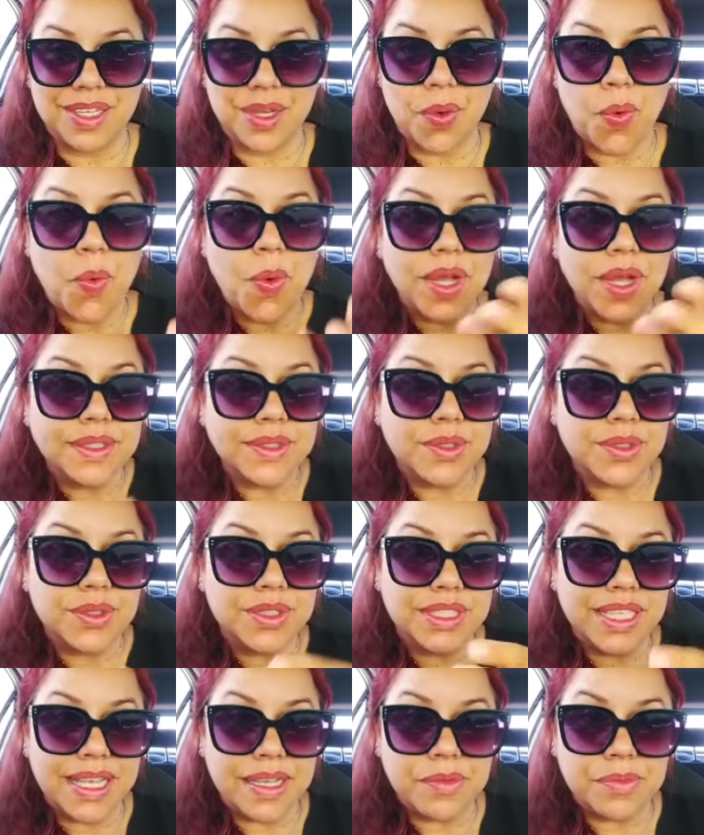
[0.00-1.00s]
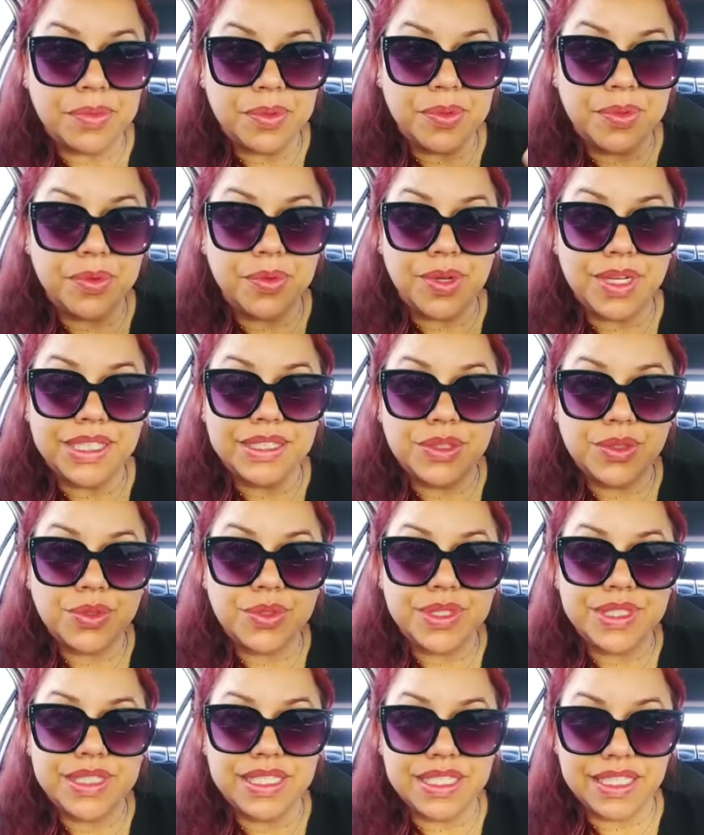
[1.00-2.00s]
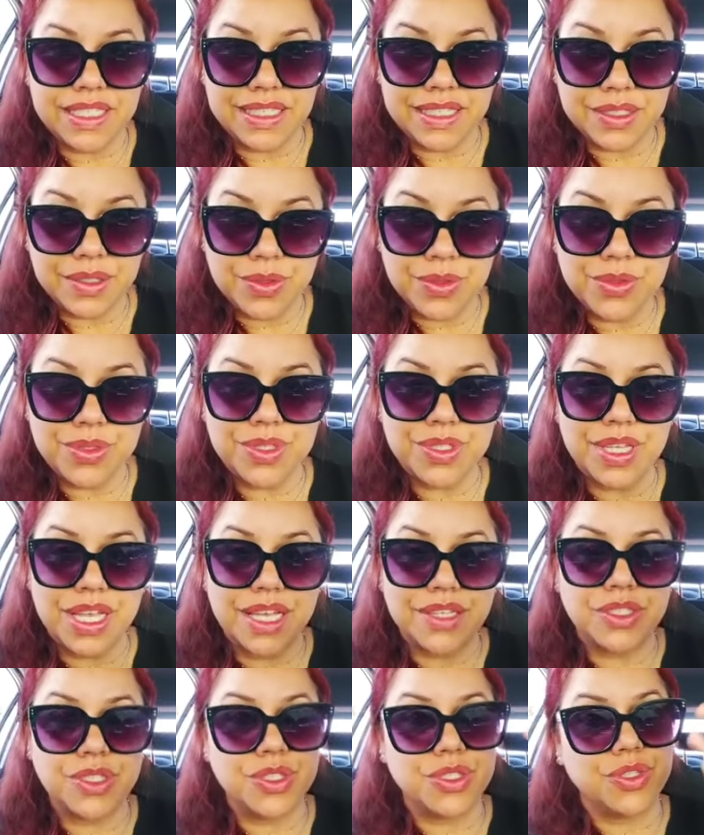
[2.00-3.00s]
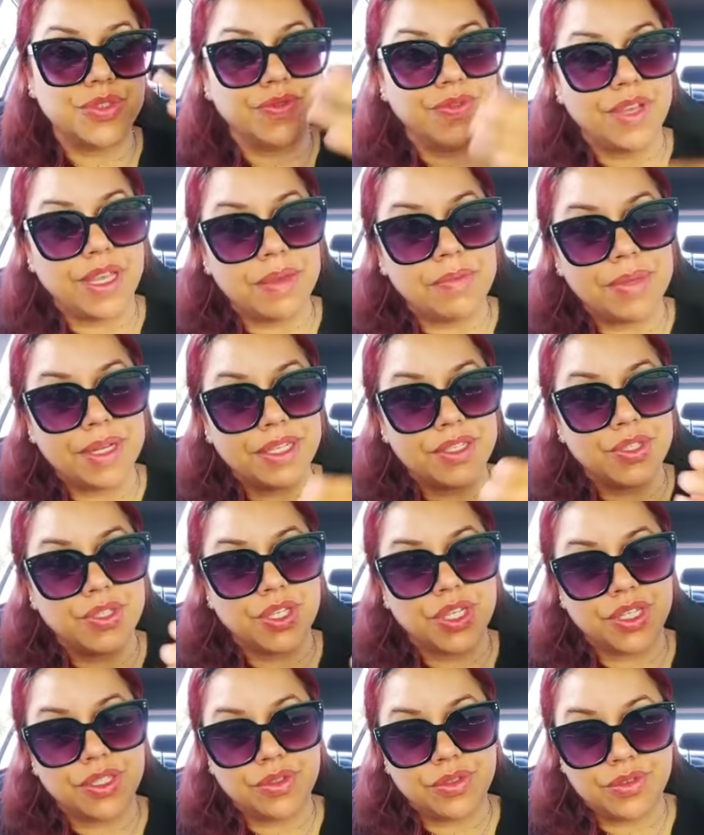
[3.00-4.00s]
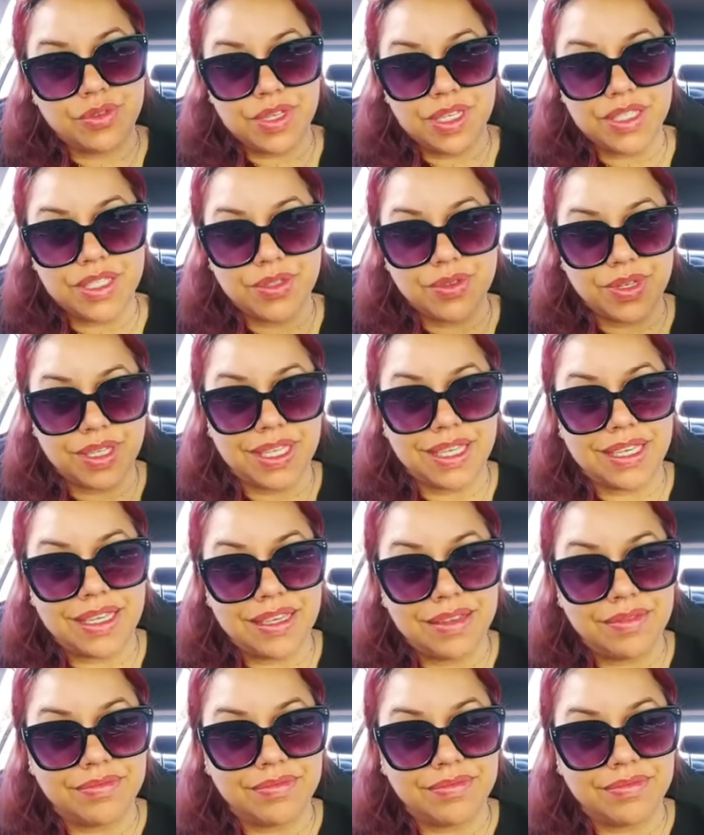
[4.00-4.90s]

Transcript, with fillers: quanto tempo quantos anos a gente vem praticando isso aqui